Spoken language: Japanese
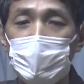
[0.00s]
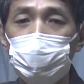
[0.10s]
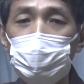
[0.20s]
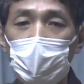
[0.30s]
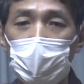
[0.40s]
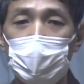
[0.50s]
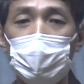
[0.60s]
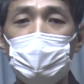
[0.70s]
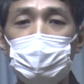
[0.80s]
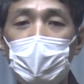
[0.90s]
不幸
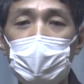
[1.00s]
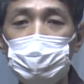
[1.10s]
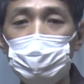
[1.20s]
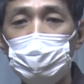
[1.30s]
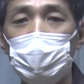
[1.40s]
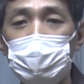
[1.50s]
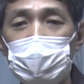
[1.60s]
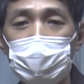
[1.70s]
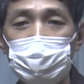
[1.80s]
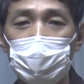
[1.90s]
ない部分を見
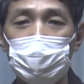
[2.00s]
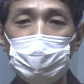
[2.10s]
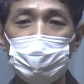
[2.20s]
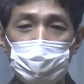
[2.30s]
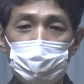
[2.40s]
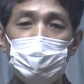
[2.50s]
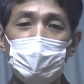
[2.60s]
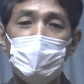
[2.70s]
ないようにする